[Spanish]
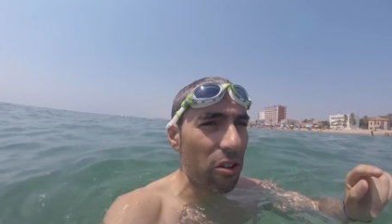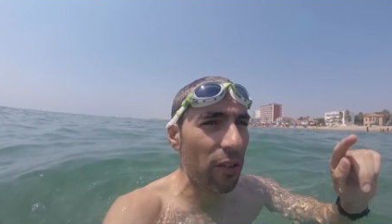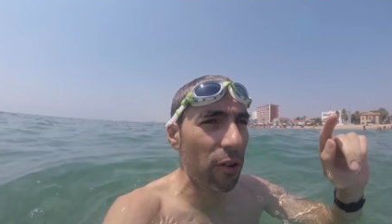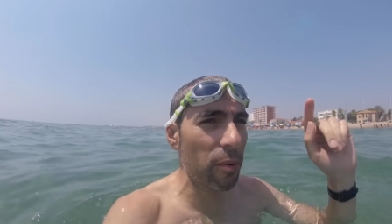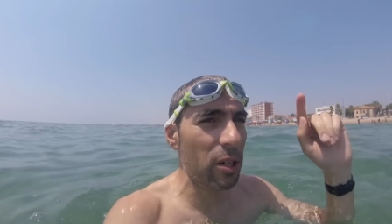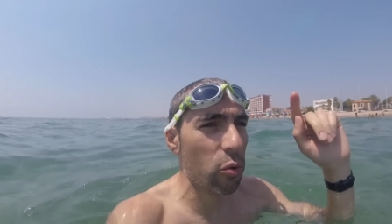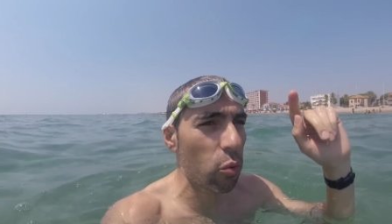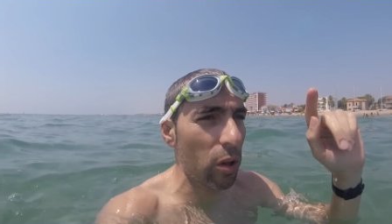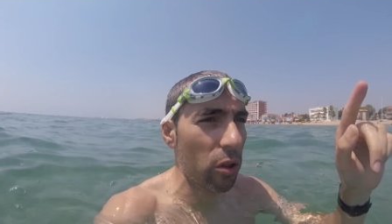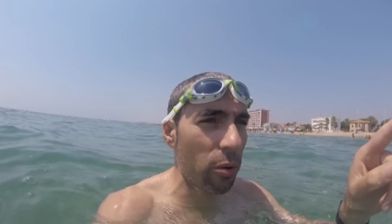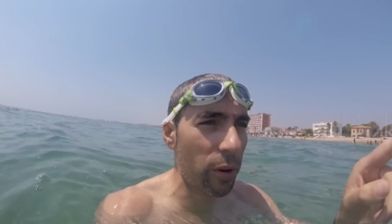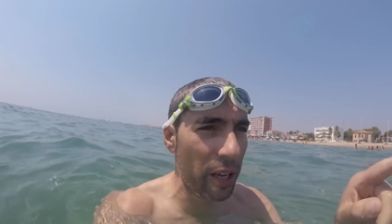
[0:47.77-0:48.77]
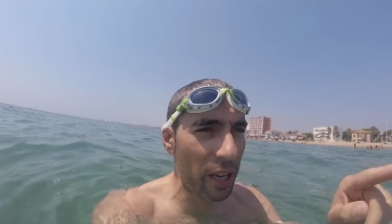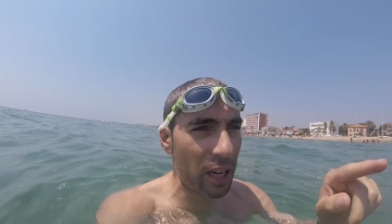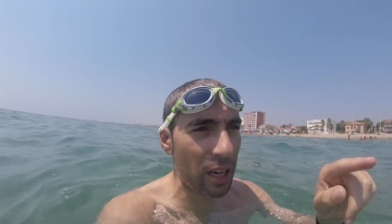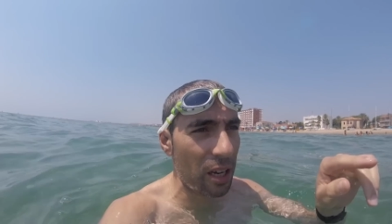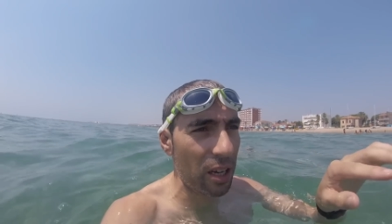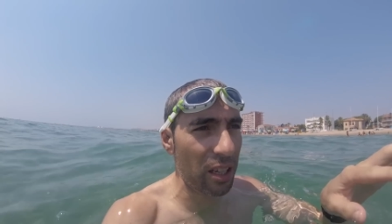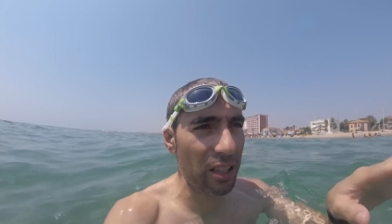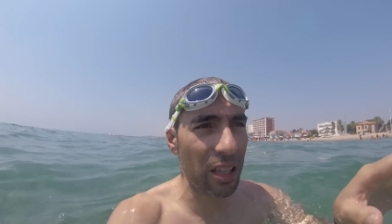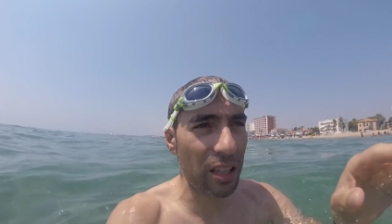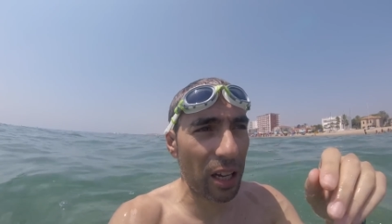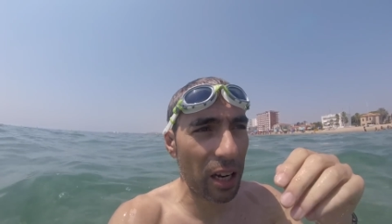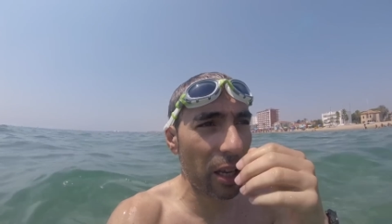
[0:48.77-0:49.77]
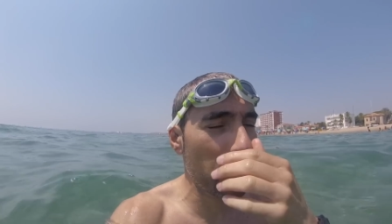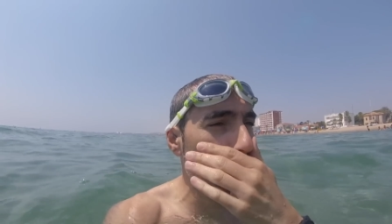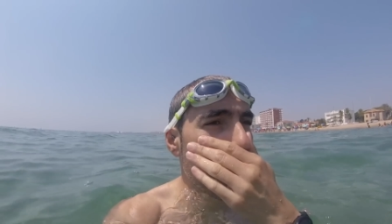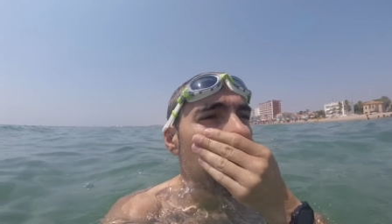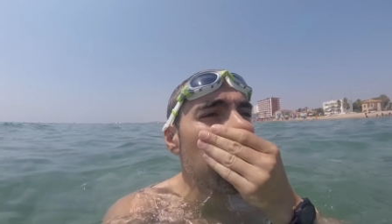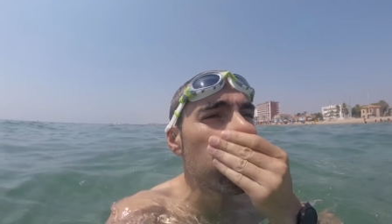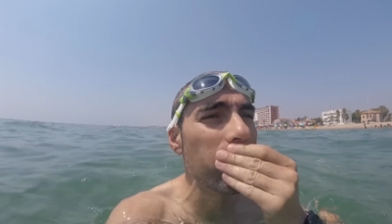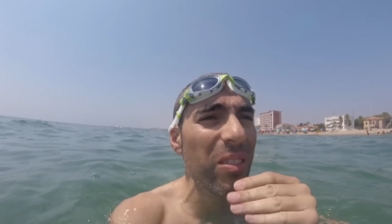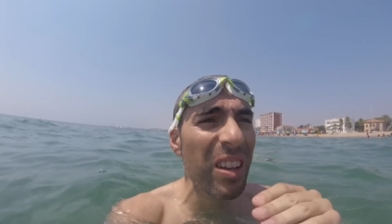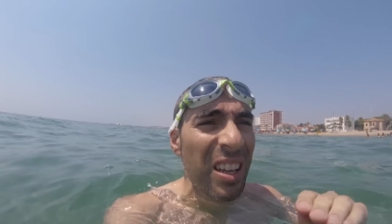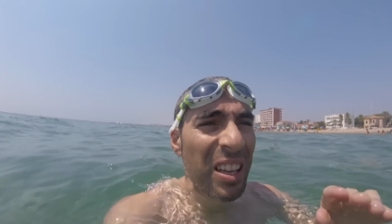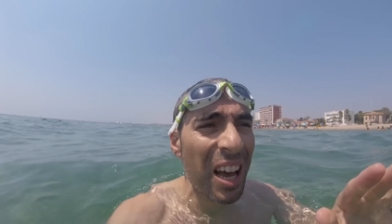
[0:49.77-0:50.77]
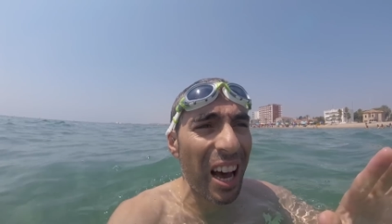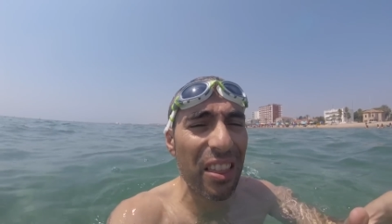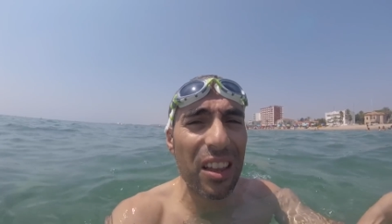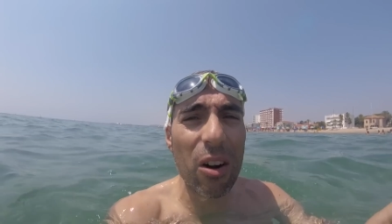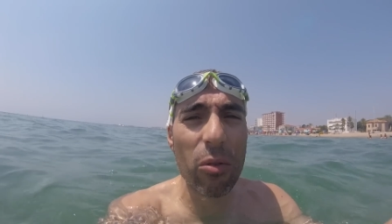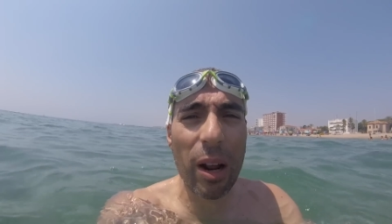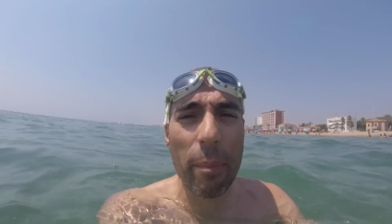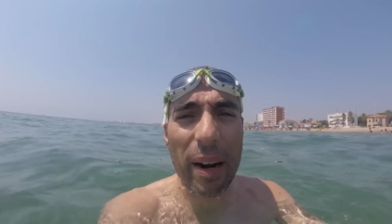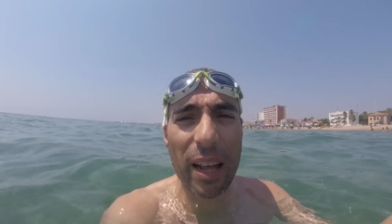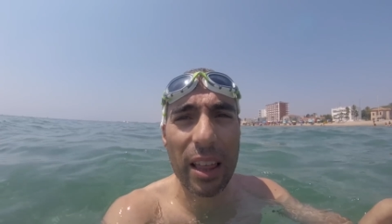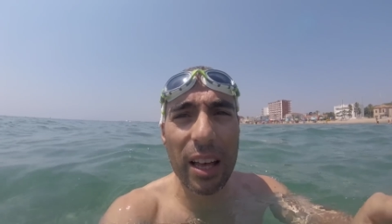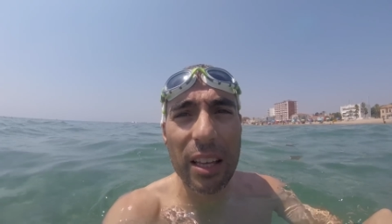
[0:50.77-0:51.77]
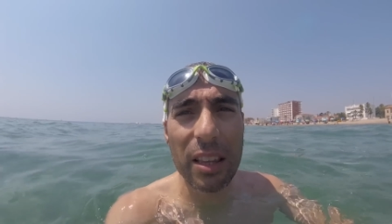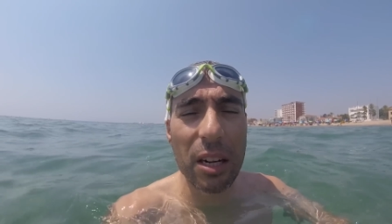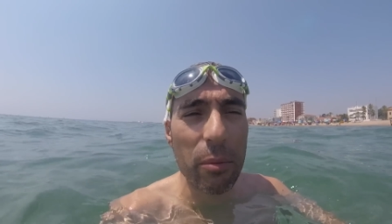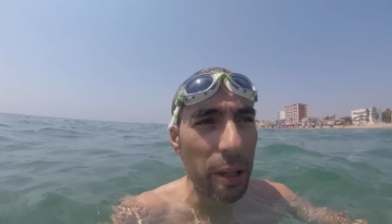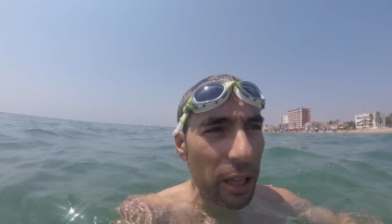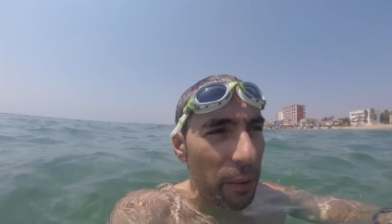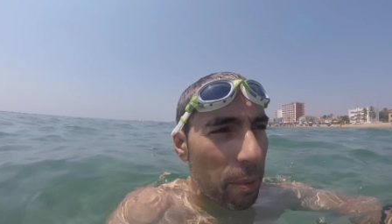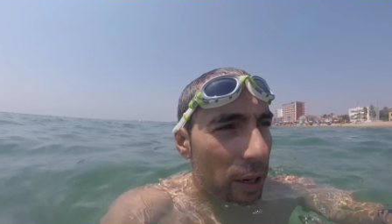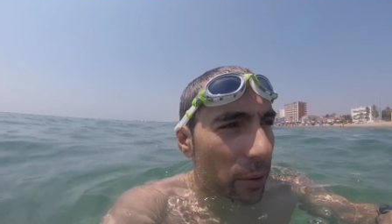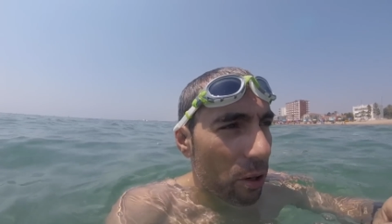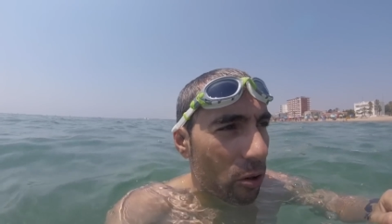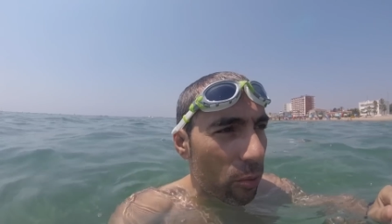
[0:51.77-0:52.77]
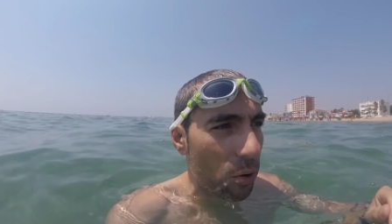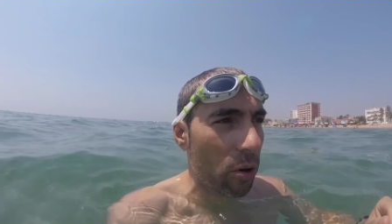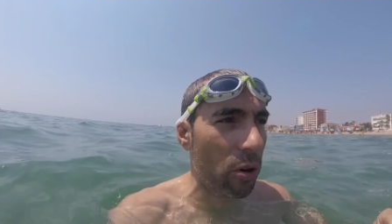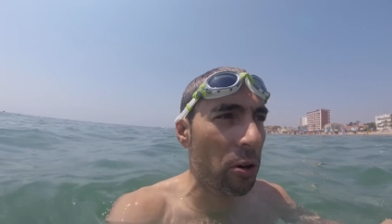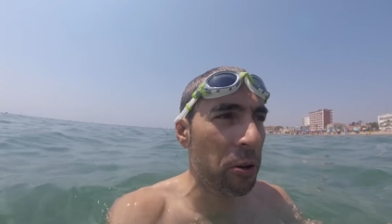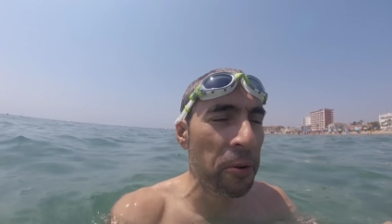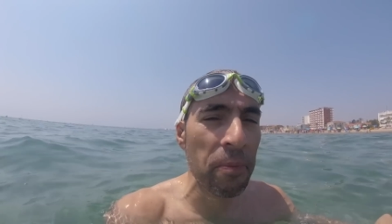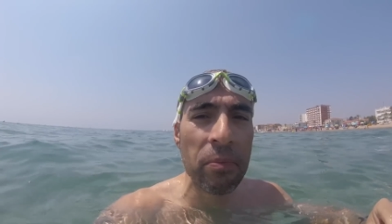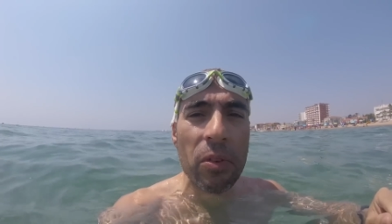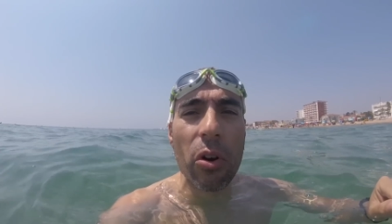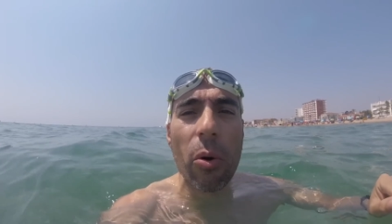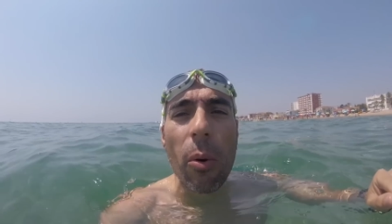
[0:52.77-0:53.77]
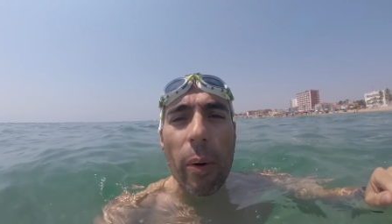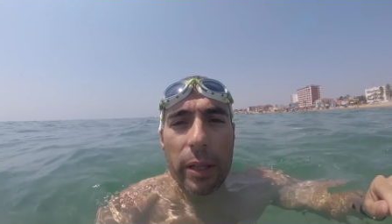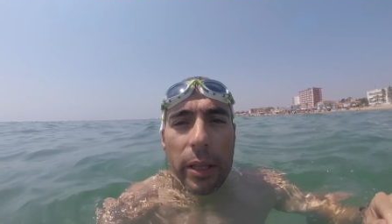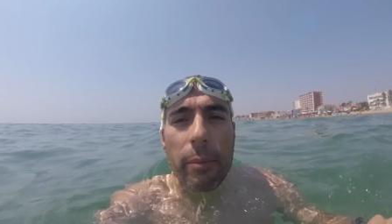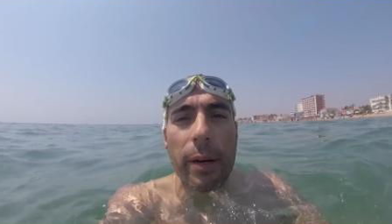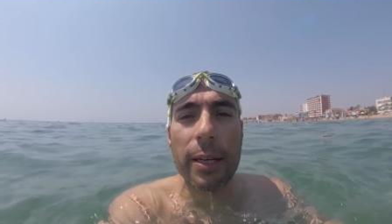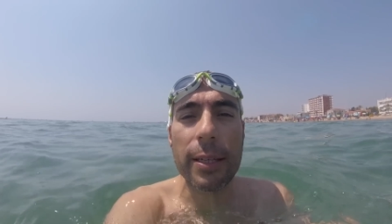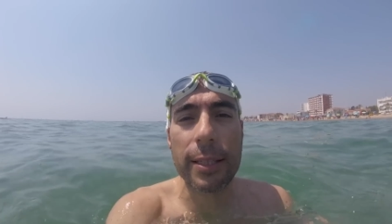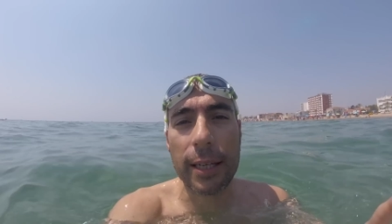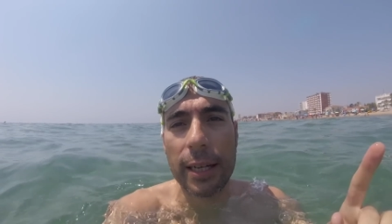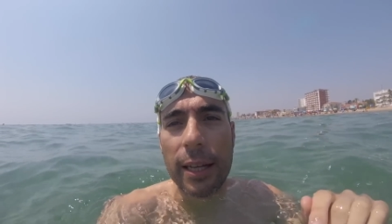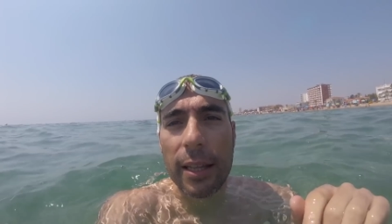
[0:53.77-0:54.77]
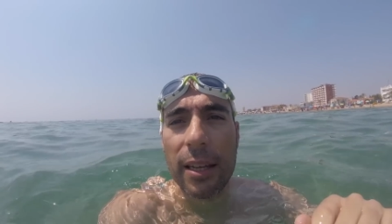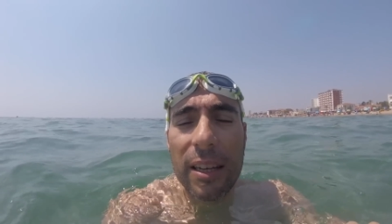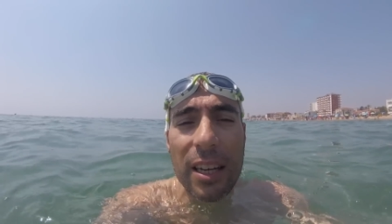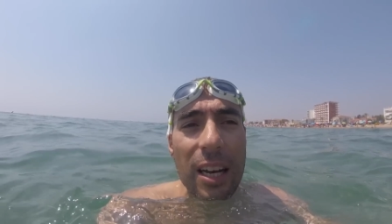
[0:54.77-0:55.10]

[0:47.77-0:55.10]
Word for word: De todas formas, cuando vaya intentaré hacer alguna parada intermedia para ver cómo, cómo va el tema. Así que nada.